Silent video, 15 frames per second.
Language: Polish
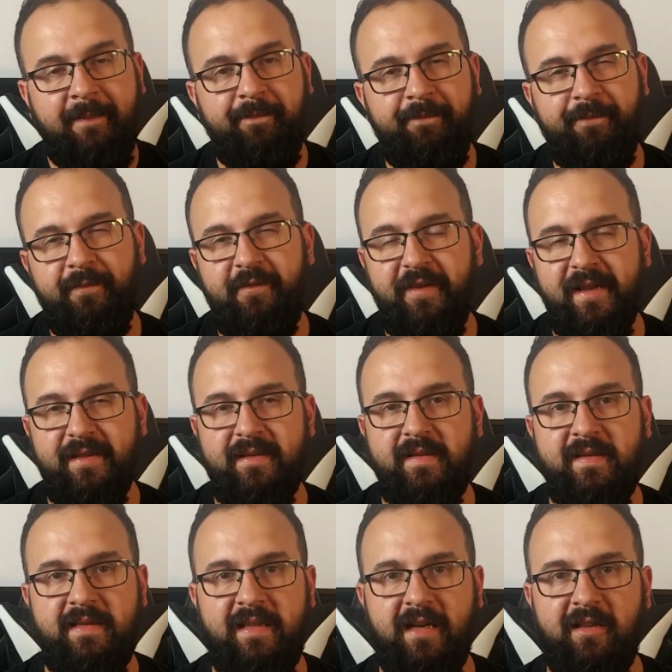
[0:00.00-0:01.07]
Mm,
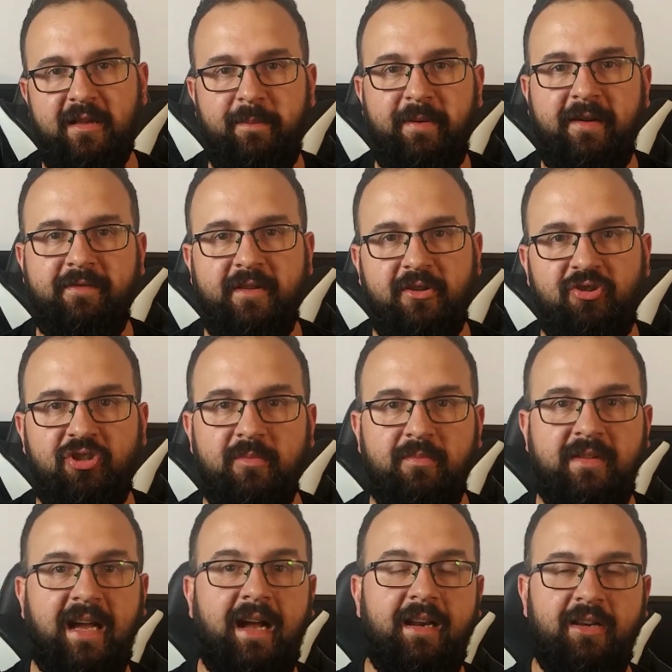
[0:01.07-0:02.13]
więc tak naprawdę
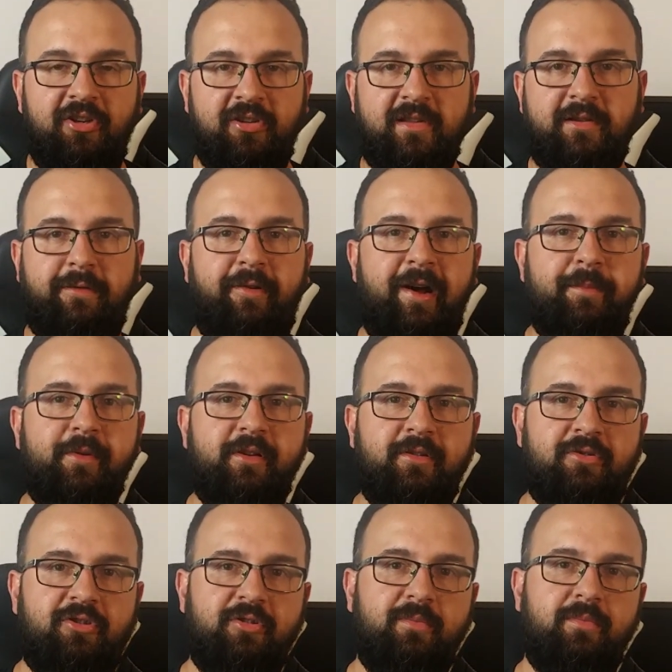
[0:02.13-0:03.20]
czym dalej się
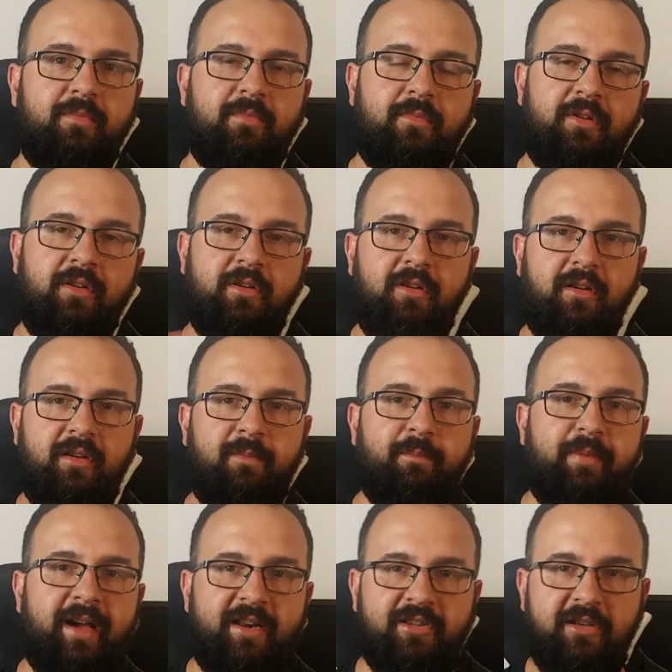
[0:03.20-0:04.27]
cofamy, czym e,
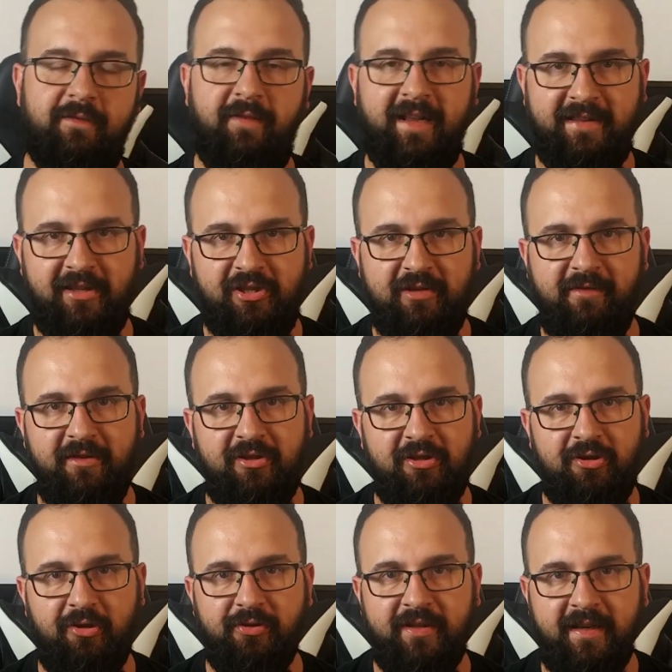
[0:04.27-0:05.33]
bardziej w lata
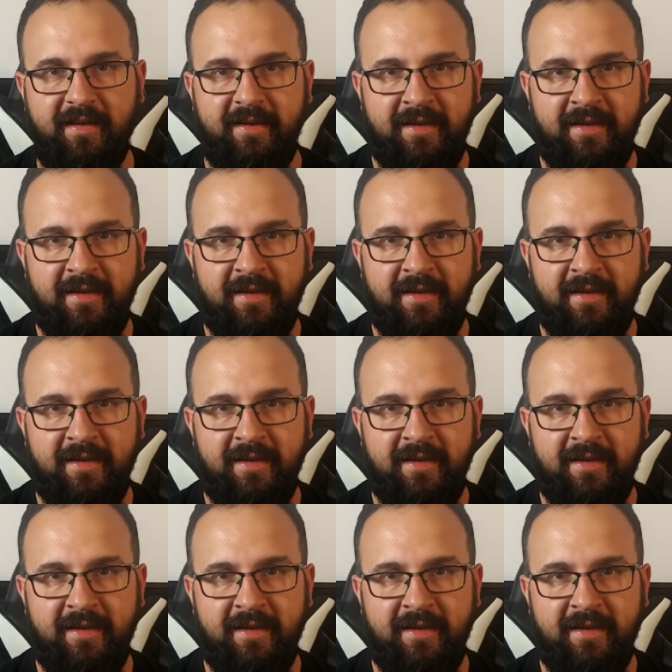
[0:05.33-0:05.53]
90.,